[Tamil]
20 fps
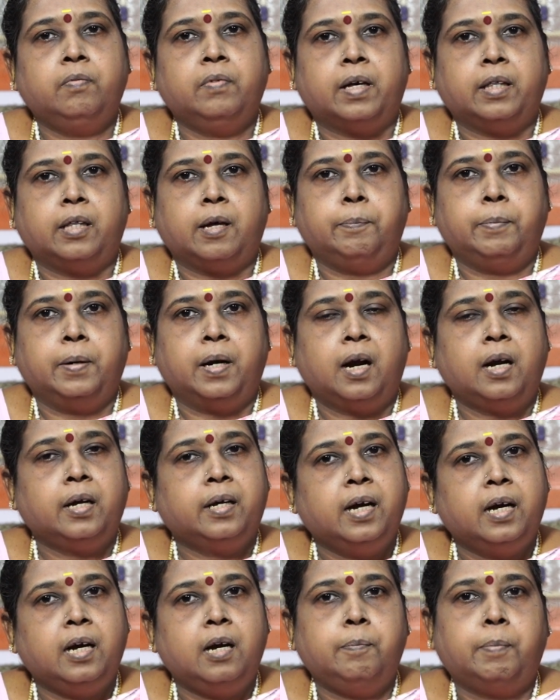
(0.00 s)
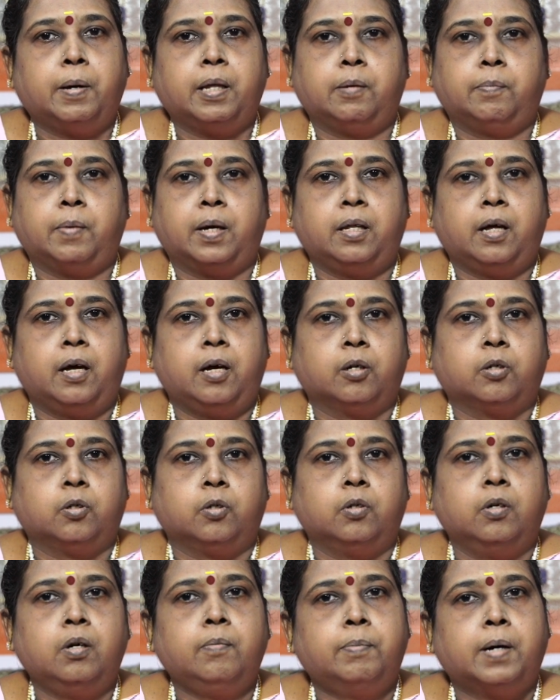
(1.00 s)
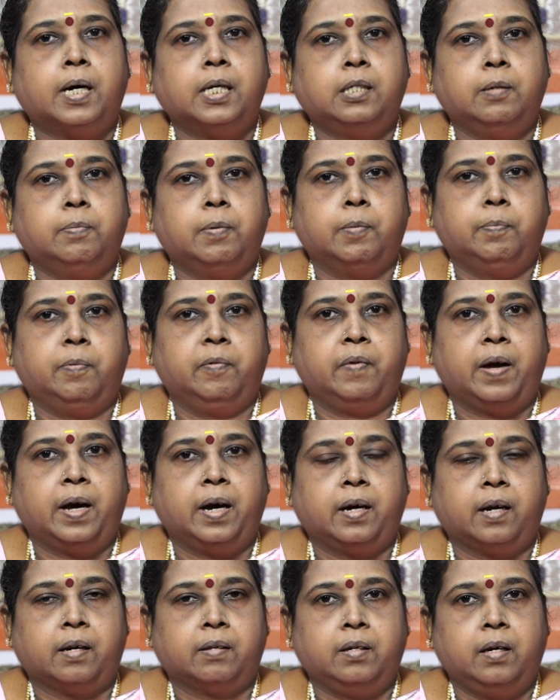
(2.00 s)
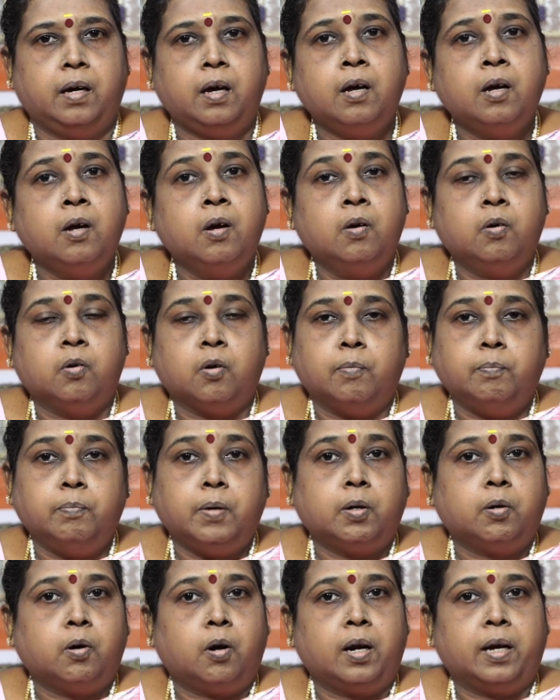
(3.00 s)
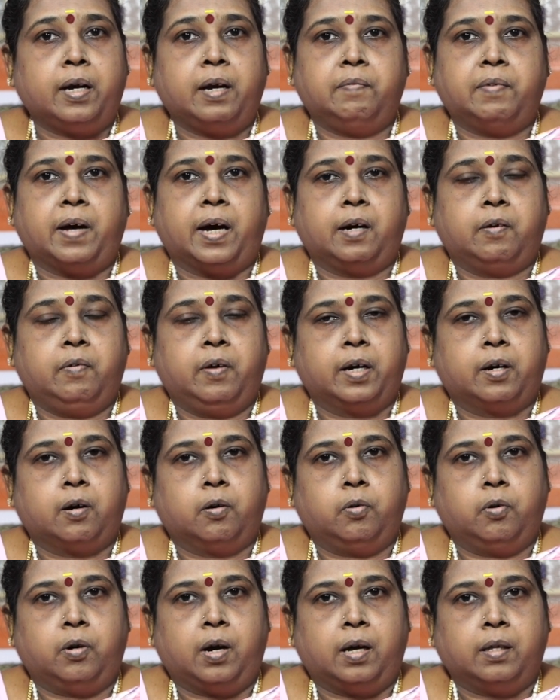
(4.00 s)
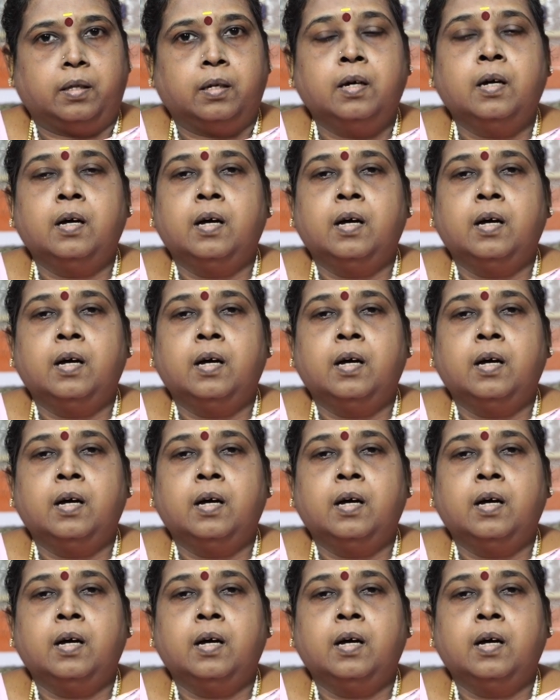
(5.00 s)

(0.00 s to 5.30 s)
வெந்த பின்னாலும் கில்லு பதமாக தான் இருக்கணும் பாசிப்பருப்பு வேகிறது ரொம்ப கொலையை வேக வைக்கக்கூடாது